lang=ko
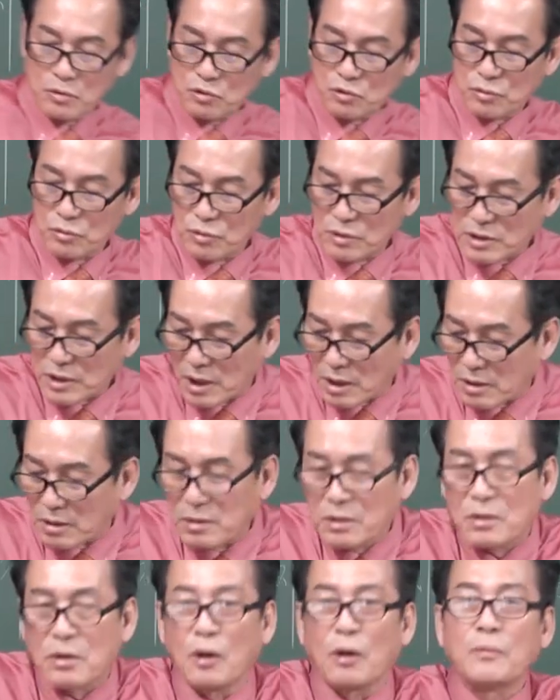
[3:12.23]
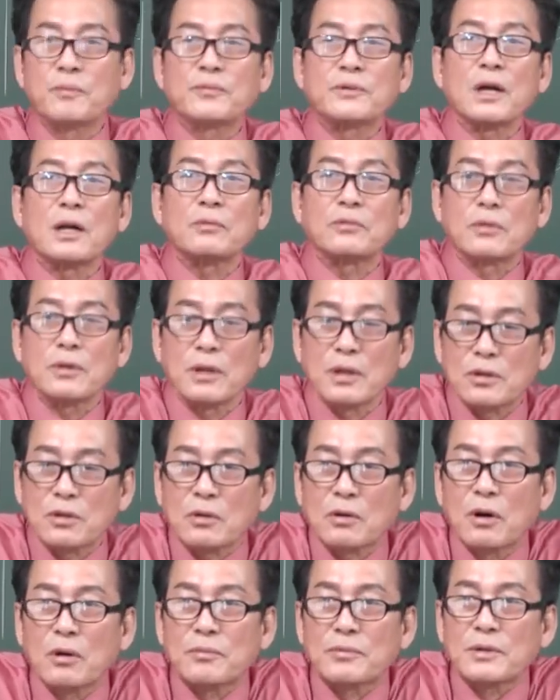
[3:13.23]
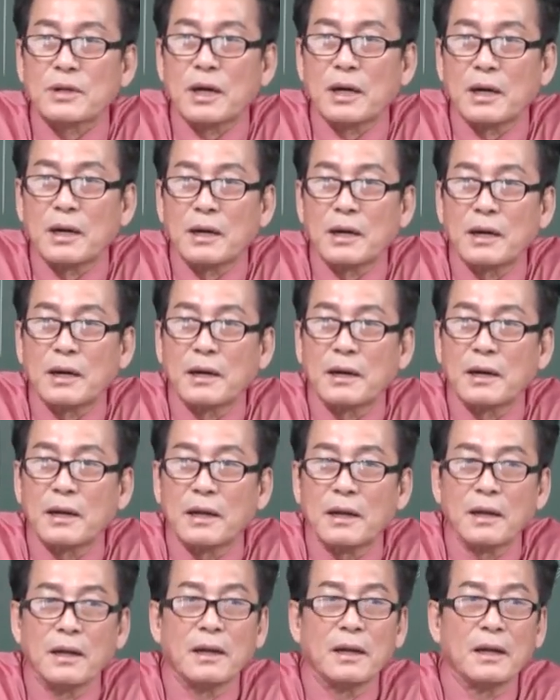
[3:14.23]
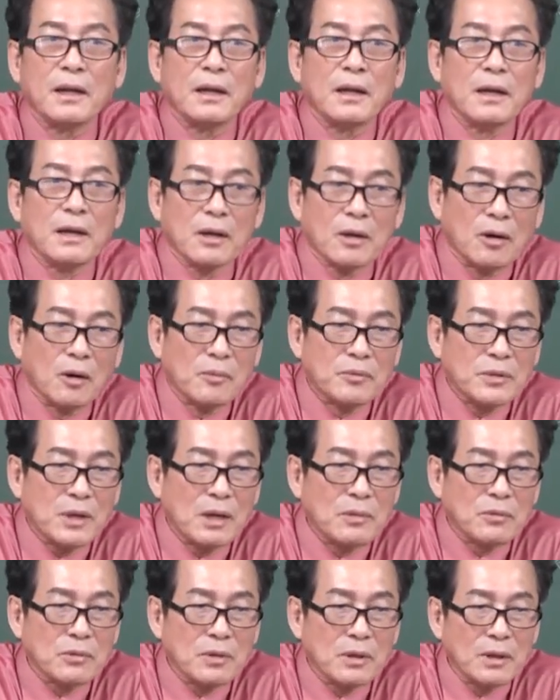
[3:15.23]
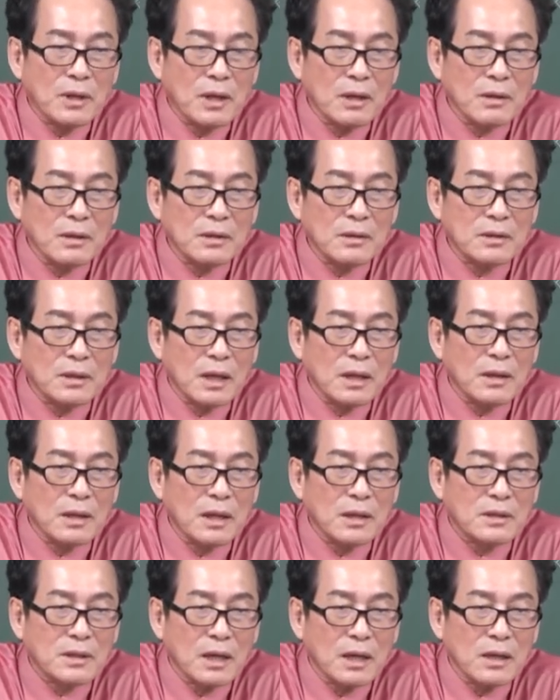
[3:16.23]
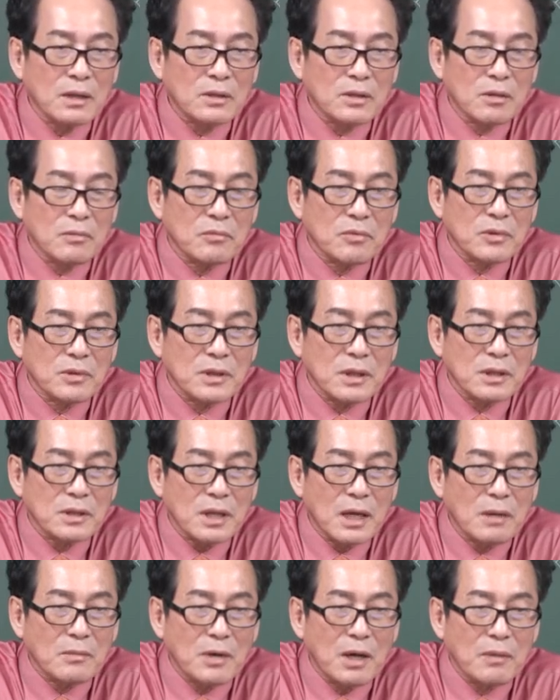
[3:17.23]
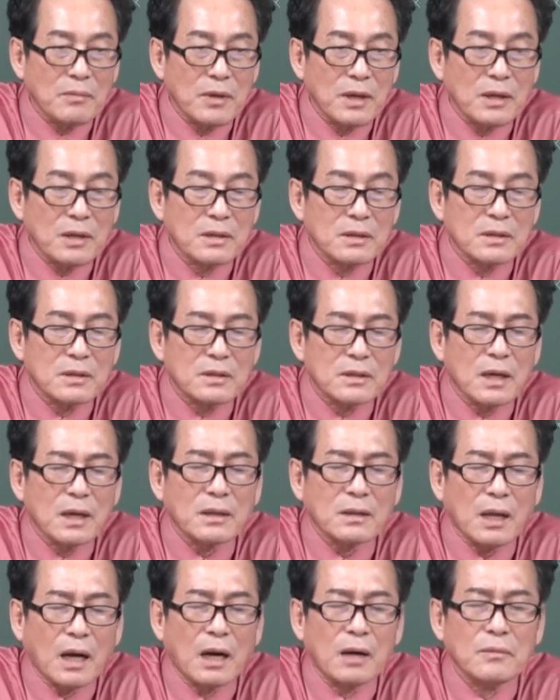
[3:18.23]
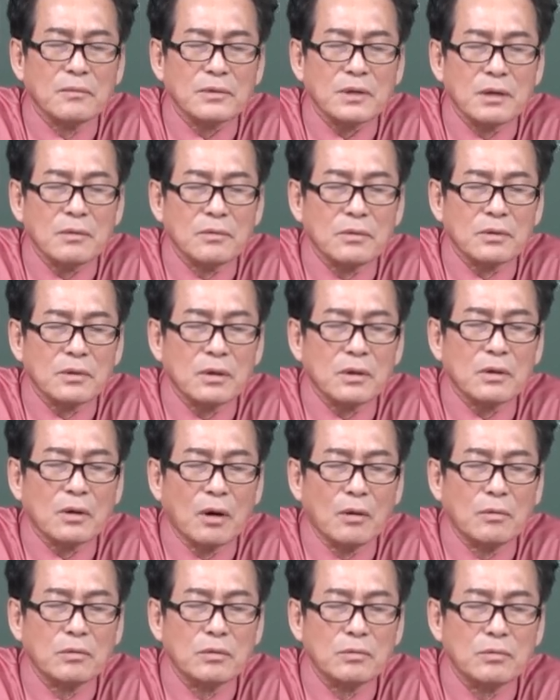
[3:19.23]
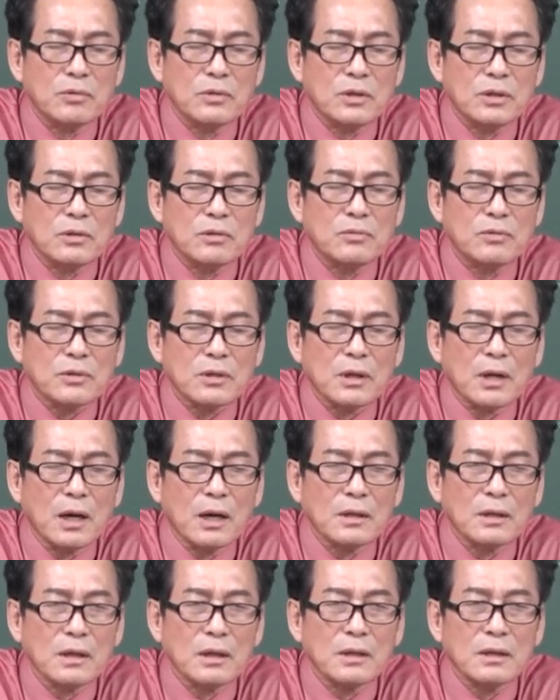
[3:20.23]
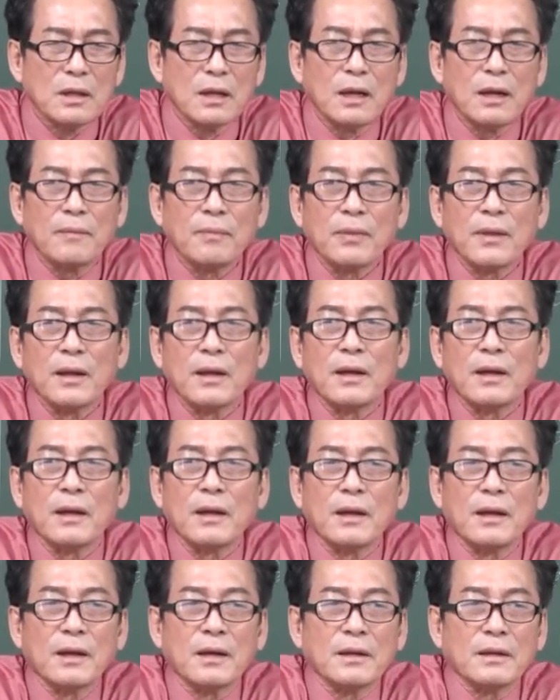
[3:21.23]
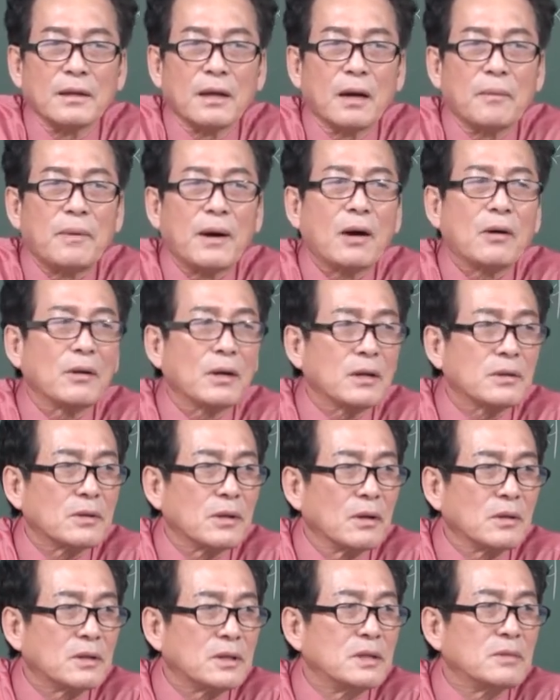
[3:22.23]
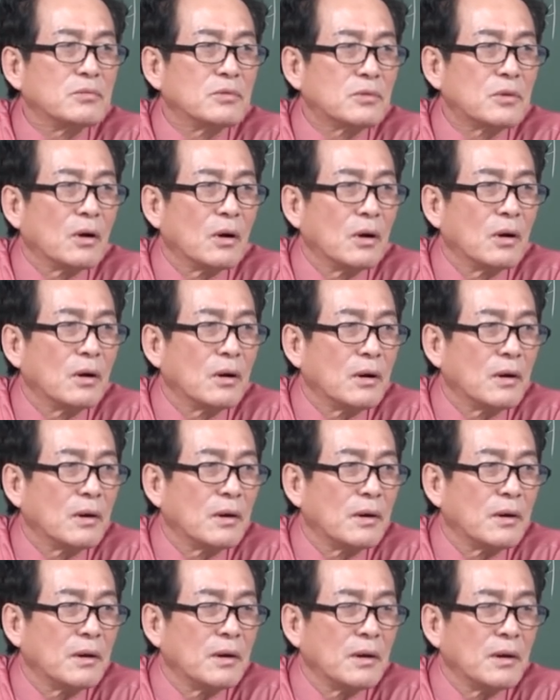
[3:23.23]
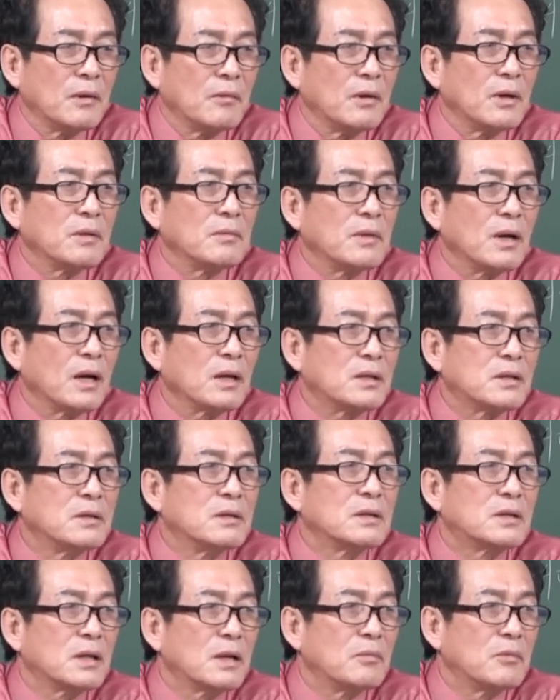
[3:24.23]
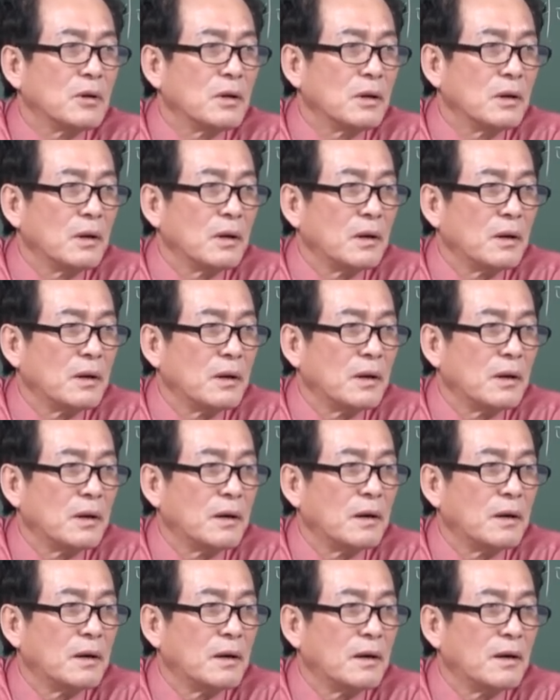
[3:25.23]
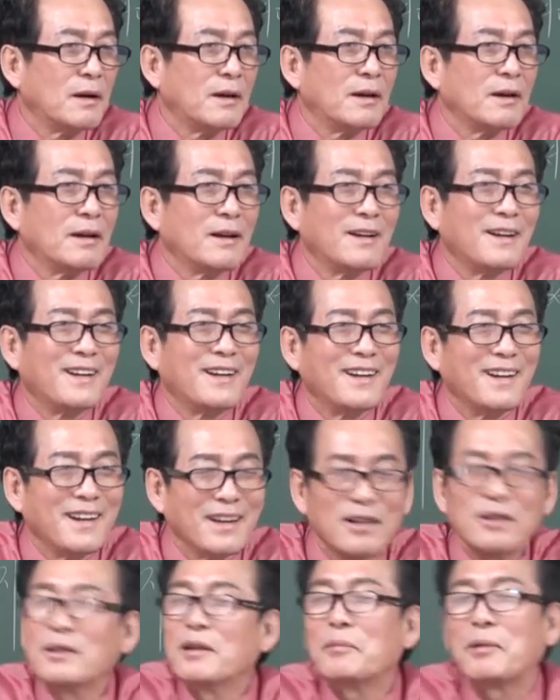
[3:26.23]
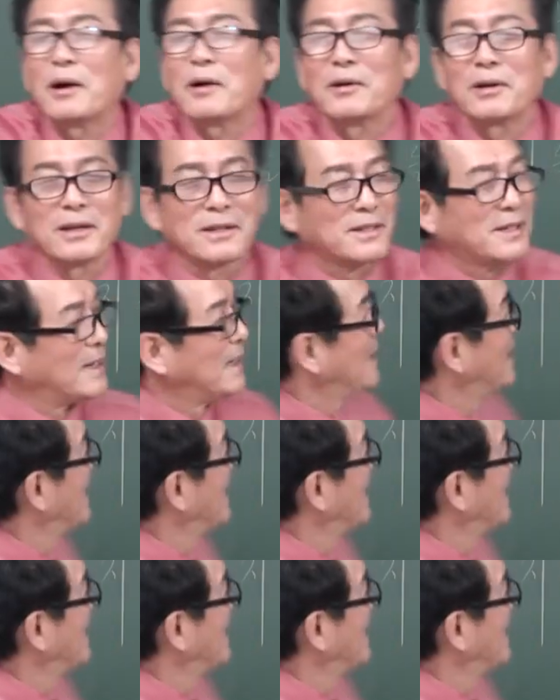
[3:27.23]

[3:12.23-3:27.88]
준 책은 겁살부터 되죠. 겁살. 겁살부터 된 건 옛날 책에는 전부 이제 삼합의 끝자 다음 자부터 겁을 붙이고 붙여나간다는데 내가 바꿔놨어요. 지부터. 왜냐면 내가 승씨가 뭐예요? 지씨. 그건 바꿔놨어.